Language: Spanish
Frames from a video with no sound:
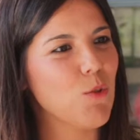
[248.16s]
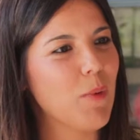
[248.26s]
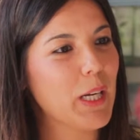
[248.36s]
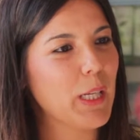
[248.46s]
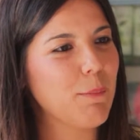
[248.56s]

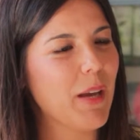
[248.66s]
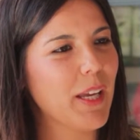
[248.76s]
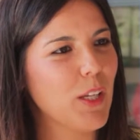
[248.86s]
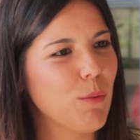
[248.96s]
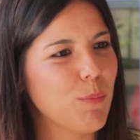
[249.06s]
sumarle,
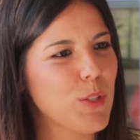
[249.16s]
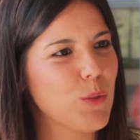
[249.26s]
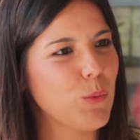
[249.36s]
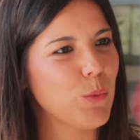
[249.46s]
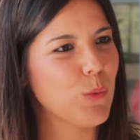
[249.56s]
imagino,
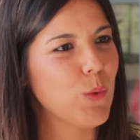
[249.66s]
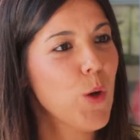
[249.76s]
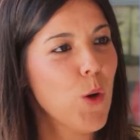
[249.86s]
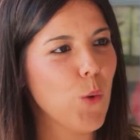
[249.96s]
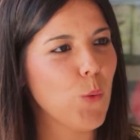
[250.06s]
pues
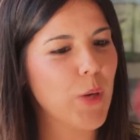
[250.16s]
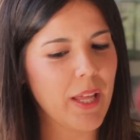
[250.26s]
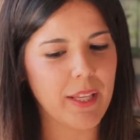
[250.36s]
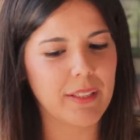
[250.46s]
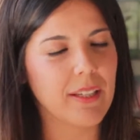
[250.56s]

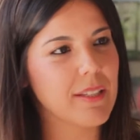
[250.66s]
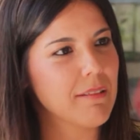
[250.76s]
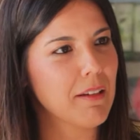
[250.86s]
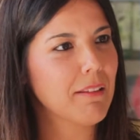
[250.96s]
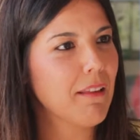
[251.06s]
una dieta
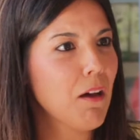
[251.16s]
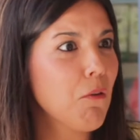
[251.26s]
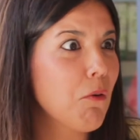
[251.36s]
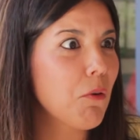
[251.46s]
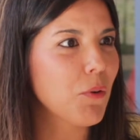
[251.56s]
estricta
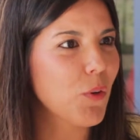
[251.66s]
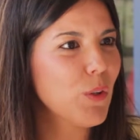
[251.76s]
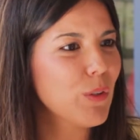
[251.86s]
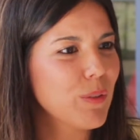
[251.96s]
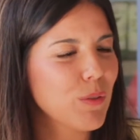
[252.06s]
o
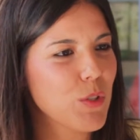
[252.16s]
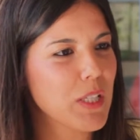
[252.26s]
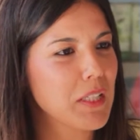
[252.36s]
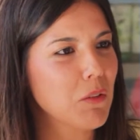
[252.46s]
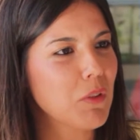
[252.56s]
no. No
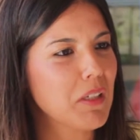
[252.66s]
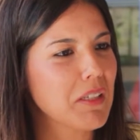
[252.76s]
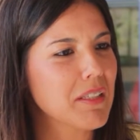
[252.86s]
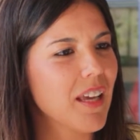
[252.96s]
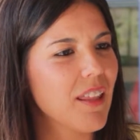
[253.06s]
sé si tú
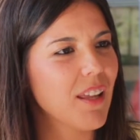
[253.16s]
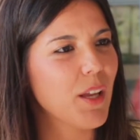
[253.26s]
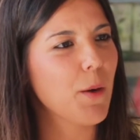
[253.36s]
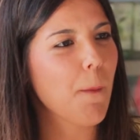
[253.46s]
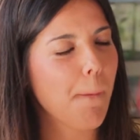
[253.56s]
tienes que hacer...